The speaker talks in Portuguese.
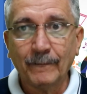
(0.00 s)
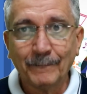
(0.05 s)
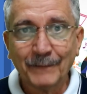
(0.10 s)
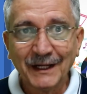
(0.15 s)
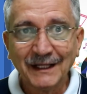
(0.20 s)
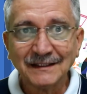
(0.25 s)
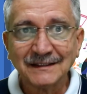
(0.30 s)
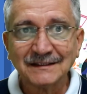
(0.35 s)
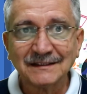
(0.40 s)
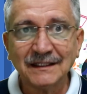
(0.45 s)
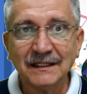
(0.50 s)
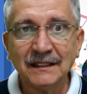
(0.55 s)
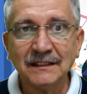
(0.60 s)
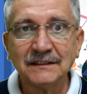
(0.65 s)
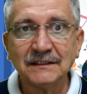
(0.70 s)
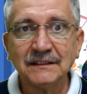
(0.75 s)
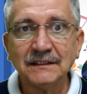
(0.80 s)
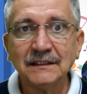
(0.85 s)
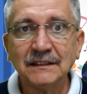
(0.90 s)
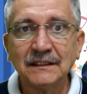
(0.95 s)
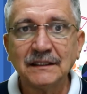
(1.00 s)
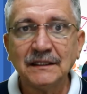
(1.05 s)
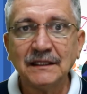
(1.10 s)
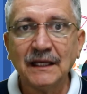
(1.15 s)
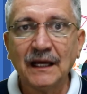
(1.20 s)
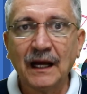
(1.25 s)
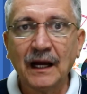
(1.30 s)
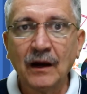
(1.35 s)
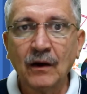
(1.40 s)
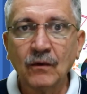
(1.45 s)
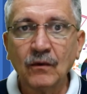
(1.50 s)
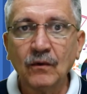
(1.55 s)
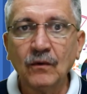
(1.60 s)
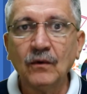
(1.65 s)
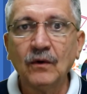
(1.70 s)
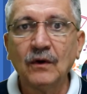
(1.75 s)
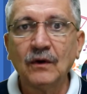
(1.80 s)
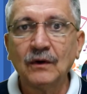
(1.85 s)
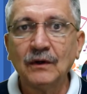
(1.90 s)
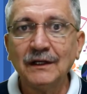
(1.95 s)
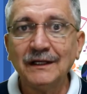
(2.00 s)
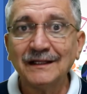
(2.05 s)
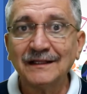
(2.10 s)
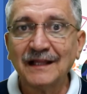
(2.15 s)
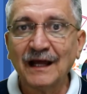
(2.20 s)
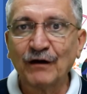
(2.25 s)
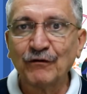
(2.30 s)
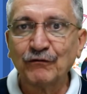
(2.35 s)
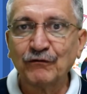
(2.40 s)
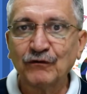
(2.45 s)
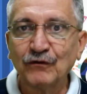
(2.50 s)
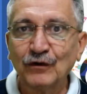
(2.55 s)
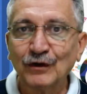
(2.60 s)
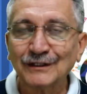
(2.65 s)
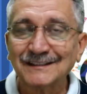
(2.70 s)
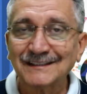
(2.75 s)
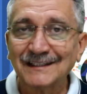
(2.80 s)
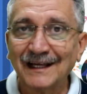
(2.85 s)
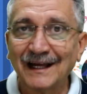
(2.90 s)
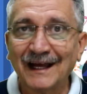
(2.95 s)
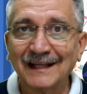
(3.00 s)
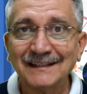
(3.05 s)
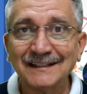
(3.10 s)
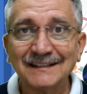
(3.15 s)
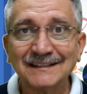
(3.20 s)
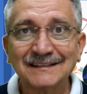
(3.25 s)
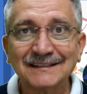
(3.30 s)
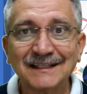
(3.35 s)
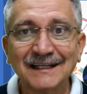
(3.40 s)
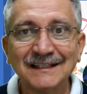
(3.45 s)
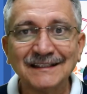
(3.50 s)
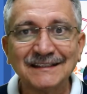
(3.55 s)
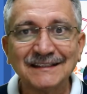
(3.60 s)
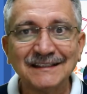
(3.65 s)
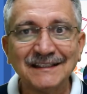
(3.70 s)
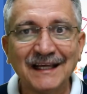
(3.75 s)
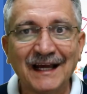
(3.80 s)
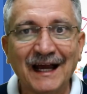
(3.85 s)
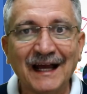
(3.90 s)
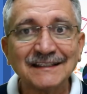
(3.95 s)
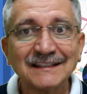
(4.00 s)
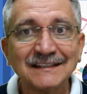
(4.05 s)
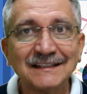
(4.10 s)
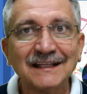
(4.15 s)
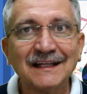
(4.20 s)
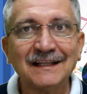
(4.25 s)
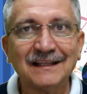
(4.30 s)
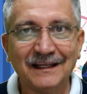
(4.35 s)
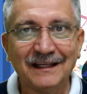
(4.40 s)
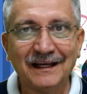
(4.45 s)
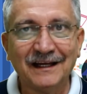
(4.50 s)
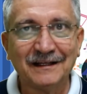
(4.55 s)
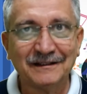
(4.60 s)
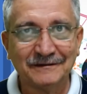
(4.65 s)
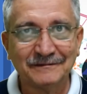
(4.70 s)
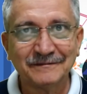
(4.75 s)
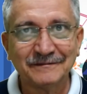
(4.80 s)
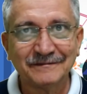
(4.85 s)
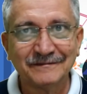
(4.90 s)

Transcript: pressente que algo lhe dá força a distanciar-se da terra.